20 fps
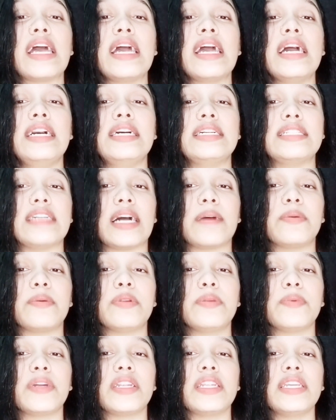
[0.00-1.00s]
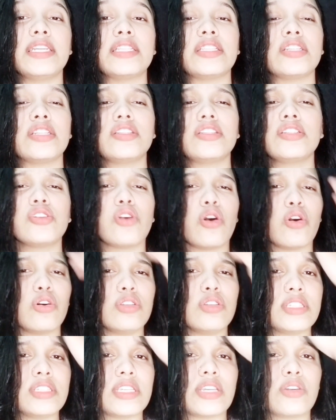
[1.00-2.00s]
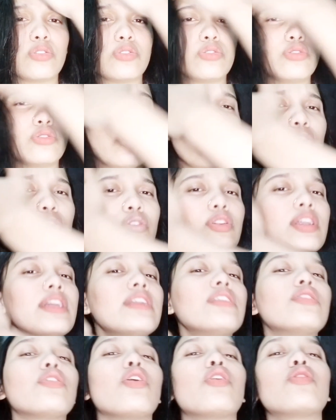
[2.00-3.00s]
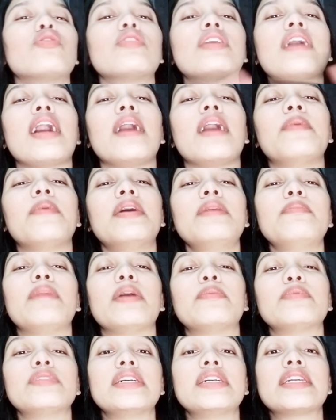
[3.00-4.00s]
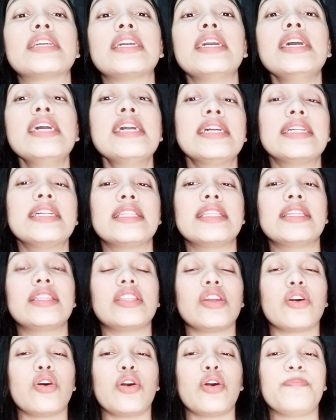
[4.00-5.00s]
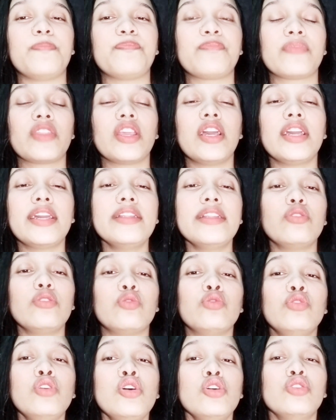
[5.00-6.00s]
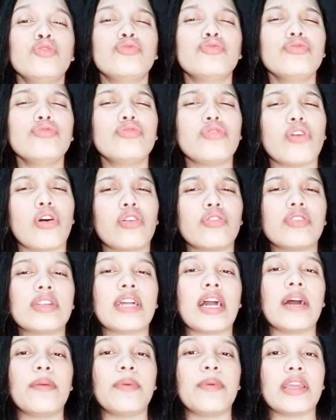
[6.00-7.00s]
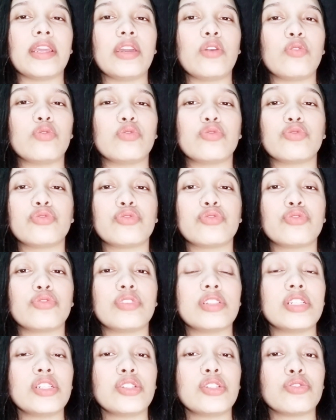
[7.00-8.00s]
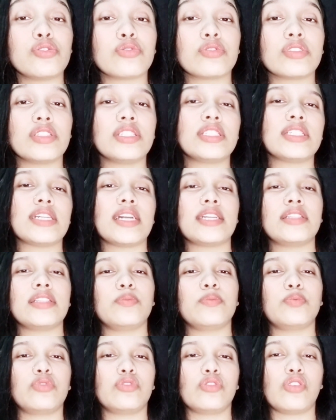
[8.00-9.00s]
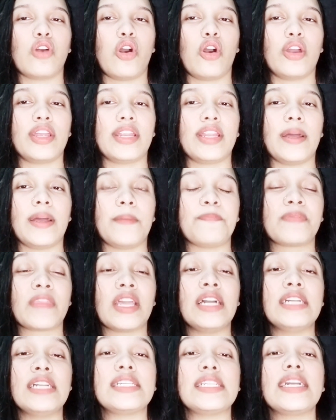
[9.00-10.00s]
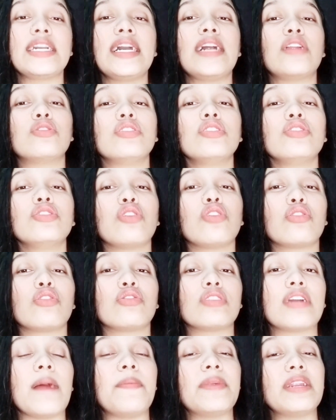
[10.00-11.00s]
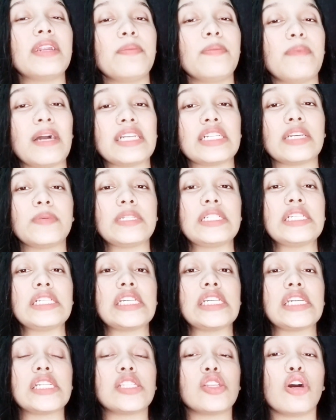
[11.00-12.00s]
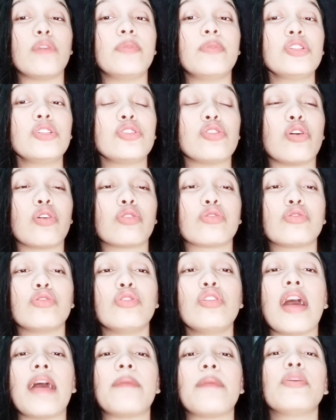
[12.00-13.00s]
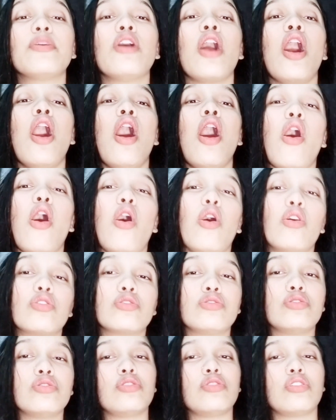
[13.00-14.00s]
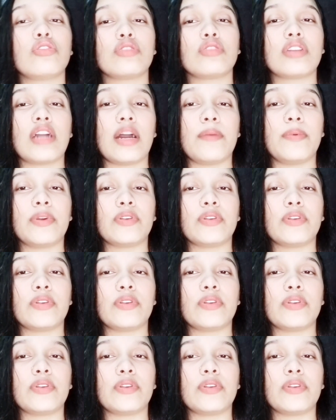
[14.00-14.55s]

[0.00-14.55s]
ডাবের পানি ইত্যাদি সহ যে কোনো ধরনের তরল খাবার বাবুদেরকে দিতে হয় কিন্তু শুধু তরল খাবারে কোনো শরীরের শক্তির চাহিদা পূরণ হয় না সে কারণে তরল খাবারের পাশাপাশি খেতে হবে শক্ত এবং অর্ধ তরল খাবারও